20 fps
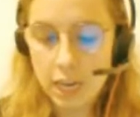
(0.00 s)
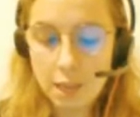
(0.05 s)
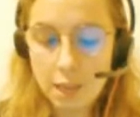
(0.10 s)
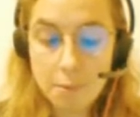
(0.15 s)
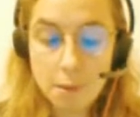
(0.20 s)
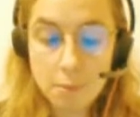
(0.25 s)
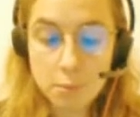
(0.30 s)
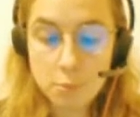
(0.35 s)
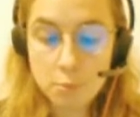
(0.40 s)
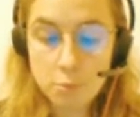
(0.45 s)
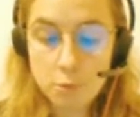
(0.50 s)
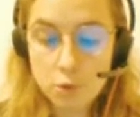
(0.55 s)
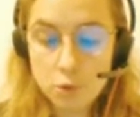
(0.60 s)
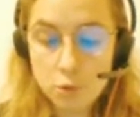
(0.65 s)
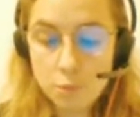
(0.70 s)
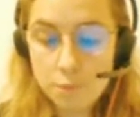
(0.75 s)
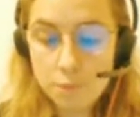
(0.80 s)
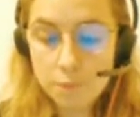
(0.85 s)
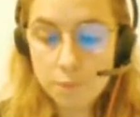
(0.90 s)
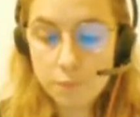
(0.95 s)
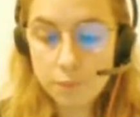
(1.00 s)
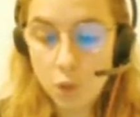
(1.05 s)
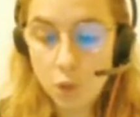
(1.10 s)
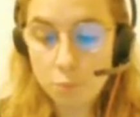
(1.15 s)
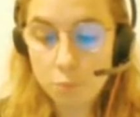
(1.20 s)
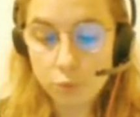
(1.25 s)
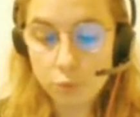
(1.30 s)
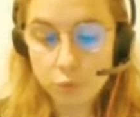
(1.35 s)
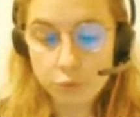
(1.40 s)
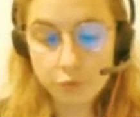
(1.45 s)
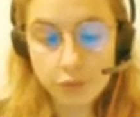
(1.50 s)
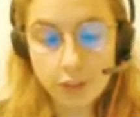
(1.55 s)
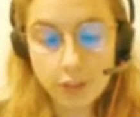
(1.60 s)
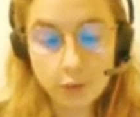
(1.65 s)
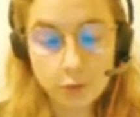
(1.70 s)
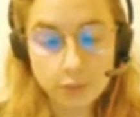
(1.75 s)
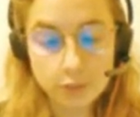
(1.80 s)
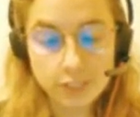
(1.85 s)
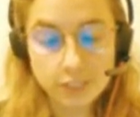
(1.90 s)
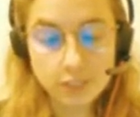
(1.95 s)
La barbe bleue, pour
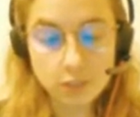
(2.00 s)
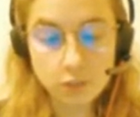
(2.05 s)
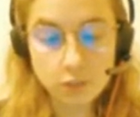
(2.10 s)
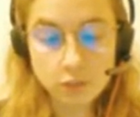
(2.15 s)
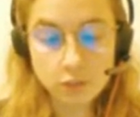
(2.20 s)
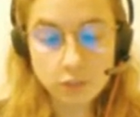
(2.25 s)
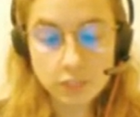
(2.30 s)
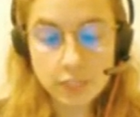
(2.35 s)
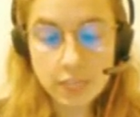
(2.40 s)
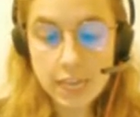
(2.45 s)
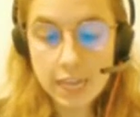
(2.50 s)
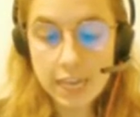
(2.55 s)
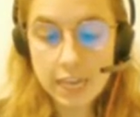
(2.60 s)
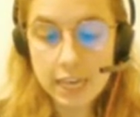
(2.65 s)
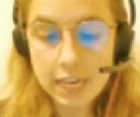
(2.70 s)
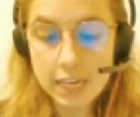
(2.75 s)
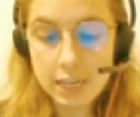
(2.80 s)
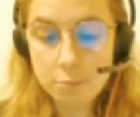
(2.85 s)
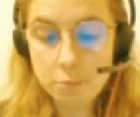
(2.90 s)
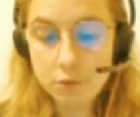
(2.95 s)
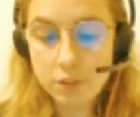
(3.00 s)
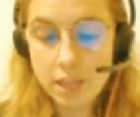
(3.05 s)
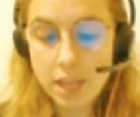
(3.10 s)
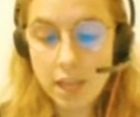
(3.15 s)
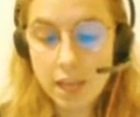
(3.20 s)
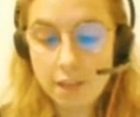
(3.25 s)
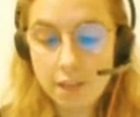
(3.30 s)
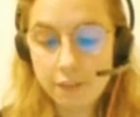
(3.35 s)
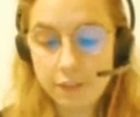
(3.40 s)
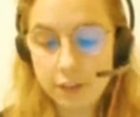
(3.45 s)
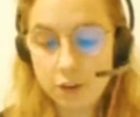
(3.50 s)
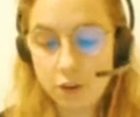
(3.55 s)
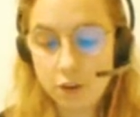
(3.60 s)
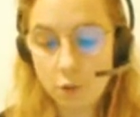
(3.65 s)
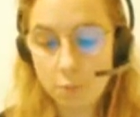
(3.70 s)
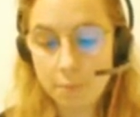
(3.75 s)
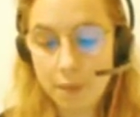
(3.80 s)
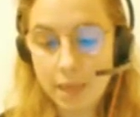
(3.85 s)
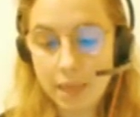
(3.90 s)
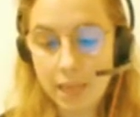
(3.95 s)
faire connaissance, les mena avec
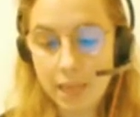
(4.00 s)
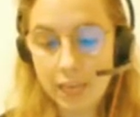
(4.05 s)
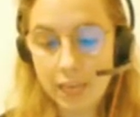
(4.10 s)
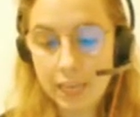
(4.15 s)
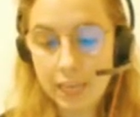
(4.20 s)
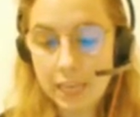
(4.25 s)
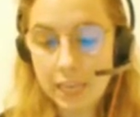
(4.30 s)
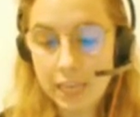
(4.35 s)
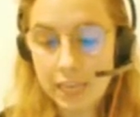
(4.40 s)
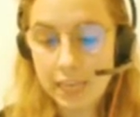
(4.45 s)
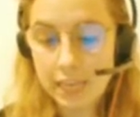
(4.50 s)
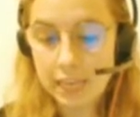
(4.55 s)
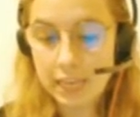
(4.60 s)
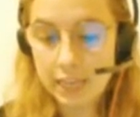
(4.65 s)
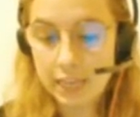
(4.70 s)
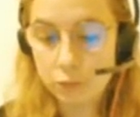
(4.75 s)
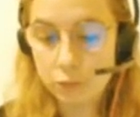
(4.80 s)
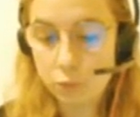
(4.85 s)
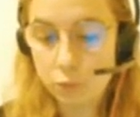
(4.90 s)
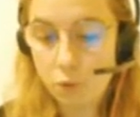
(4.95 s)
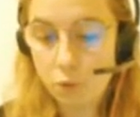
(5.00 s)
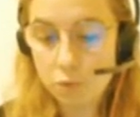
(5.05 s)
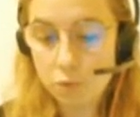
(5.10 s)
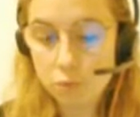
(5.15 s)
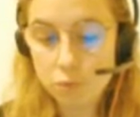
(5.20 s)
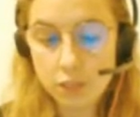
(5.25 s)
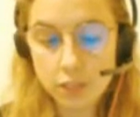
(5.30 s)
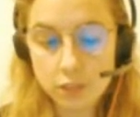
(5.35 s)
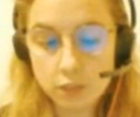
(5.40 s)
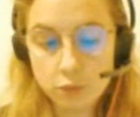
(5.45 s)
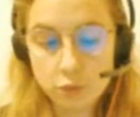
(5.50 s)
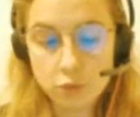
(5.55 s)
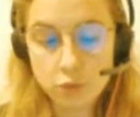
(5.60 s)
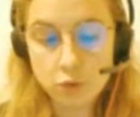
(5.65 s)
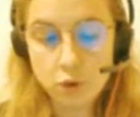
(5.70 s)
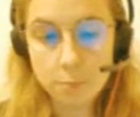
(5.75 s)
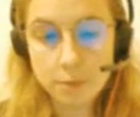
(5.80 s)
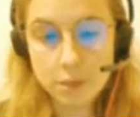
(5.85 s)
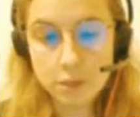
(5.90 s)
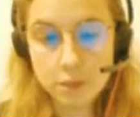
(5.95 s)
leur mère et trois ou quatre de
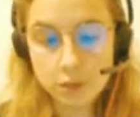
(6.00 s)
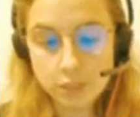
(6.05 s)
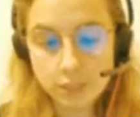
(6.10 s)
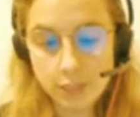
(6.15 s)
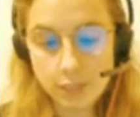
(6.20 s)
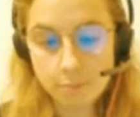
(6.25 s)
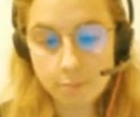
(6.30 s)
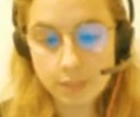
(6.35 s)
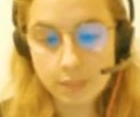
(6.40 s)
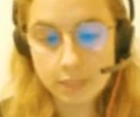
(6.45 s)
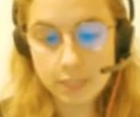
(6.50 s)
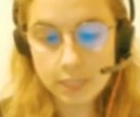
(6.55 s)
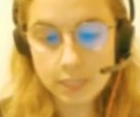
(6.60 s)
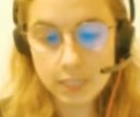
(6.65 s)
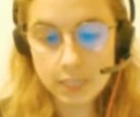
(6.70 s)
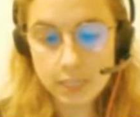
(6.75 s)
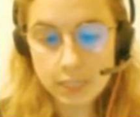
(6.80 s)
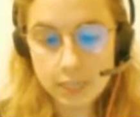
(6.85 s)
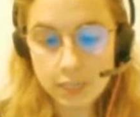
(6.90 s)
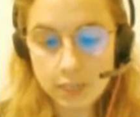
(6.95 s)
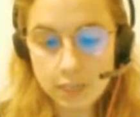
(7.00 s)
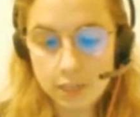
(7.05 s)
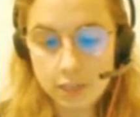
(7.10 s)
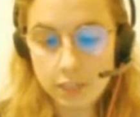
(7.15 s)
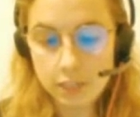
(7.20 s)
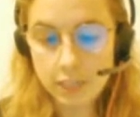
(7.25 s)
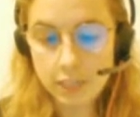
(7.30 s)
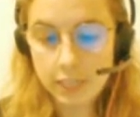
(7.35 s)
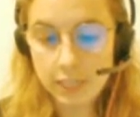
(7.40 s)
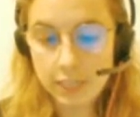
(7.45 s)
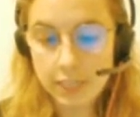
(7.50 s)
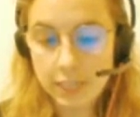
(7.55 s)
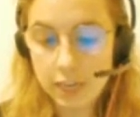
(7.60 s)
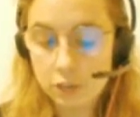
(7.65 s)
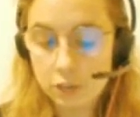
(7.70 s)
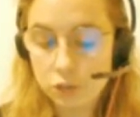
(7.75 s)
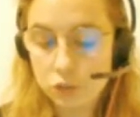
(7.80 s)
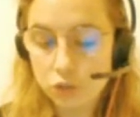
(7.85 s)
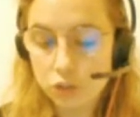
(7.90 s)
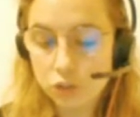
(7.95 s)
leurs meilleurs amis, et
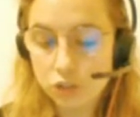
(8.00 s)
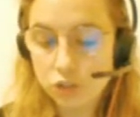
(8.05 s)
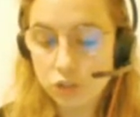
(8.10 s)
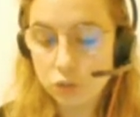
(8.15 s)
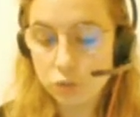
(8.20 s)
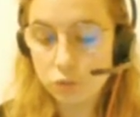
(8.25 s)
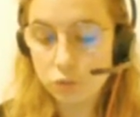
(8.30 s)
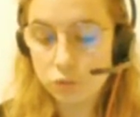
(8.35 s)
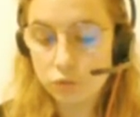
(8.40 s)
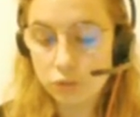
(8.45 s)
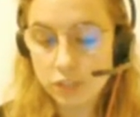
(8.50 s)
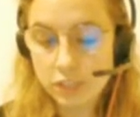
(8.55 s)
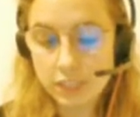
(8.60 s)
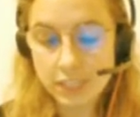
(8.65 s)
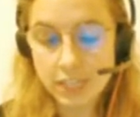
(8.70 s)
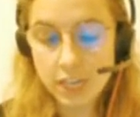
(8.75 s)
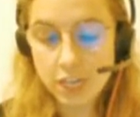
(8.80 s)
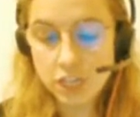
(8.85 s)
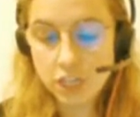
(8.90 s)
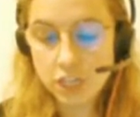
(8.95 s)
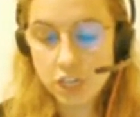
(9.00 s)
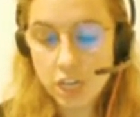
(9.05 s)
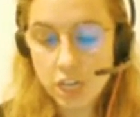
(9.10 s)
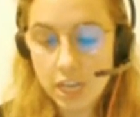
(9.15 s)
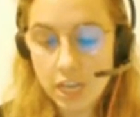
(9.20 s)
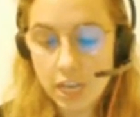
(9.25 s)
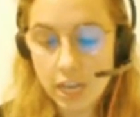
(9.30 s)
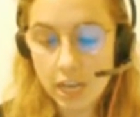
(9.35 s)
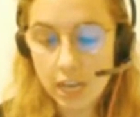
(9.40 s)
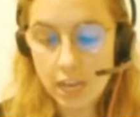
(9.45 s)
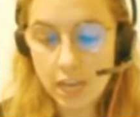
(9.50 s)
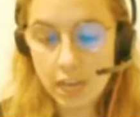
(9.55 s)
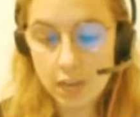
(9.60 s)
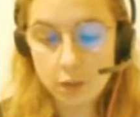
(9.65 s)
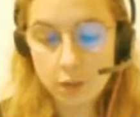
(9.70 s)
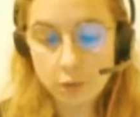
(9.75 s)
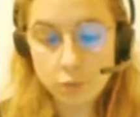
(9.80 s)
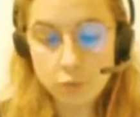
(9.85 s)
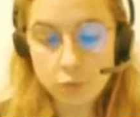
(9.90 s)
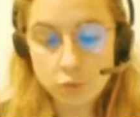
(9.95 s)
quelques jeunes gens du voisinage,
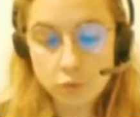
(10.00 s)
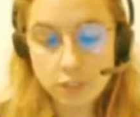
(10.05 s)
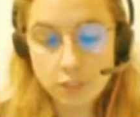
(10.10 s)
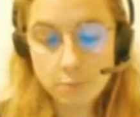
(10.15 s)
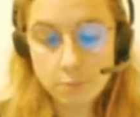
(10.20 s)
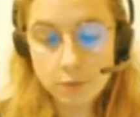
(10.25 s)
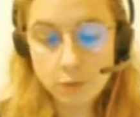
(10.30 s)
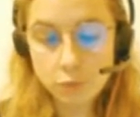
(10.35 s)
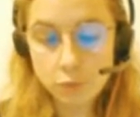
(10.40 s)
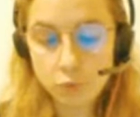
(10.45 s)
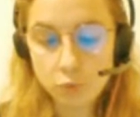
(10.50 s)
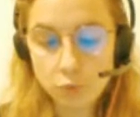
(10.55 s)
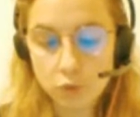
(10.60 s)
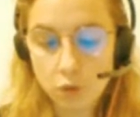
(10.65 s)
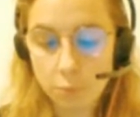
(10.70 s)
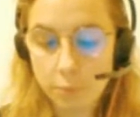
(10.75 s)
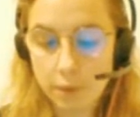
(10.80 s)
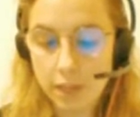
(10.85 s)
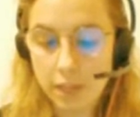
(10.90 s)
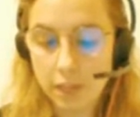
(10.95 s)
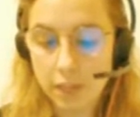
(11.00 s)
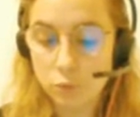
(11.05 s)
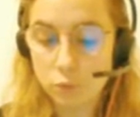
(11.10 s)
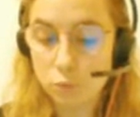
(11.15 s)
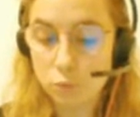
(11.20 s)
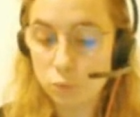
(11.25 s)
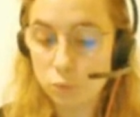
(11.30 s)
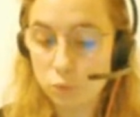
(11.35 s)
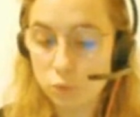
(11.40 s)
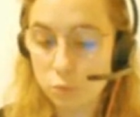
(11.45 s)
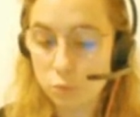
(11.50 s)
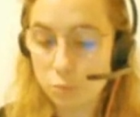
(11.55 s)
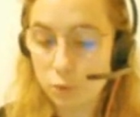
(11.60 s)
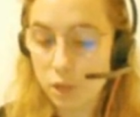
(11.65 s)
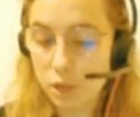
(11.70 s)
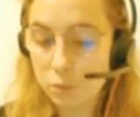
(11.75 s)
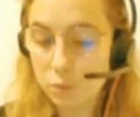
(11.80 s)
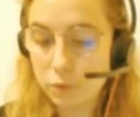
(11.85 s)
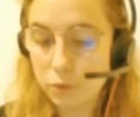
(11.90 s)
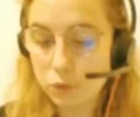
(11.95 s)
à une de ces maisons de campagne où on
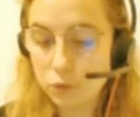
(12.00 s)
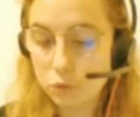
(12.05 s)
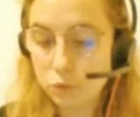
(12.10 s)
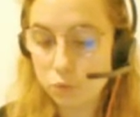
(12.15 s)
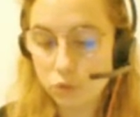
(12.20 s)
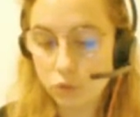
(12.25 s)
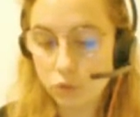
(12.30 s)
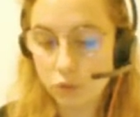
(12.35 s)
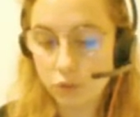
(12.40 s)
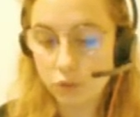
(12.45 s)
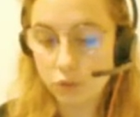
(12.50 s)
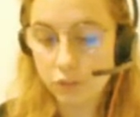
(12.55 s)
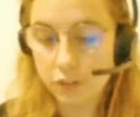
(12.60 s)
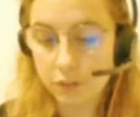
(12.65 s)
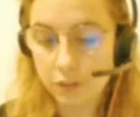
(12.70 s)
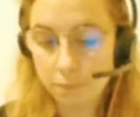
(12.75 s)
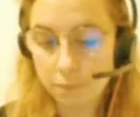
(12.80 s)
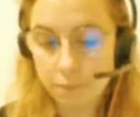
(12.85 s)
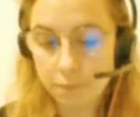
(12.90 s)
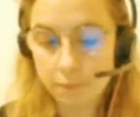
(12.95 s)
demeura huit jours entiers.